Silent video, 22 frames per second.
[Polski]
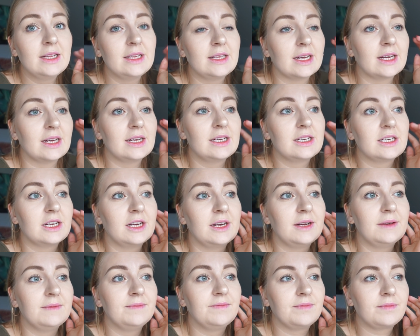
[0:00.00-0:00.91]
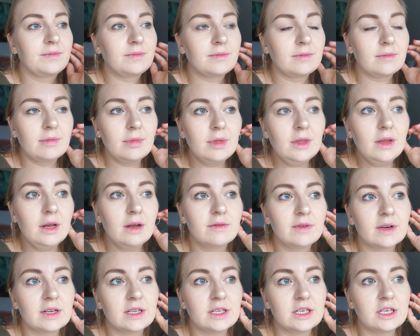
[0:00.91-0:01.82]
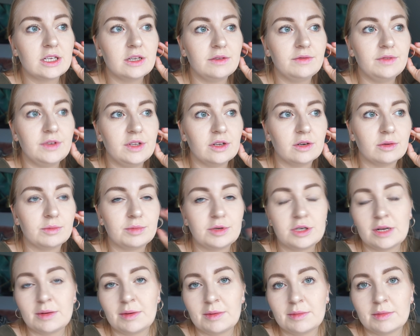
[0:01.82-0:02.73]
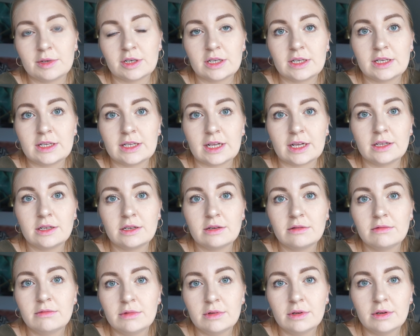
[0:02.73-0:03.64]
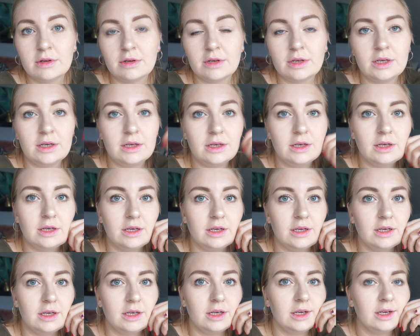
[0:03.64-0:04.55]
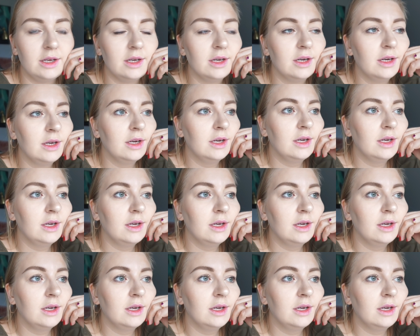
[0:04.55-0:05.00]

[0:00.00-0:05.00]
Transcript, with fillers: Także faktycznie wino przynajmniej może stać. No i, i, i,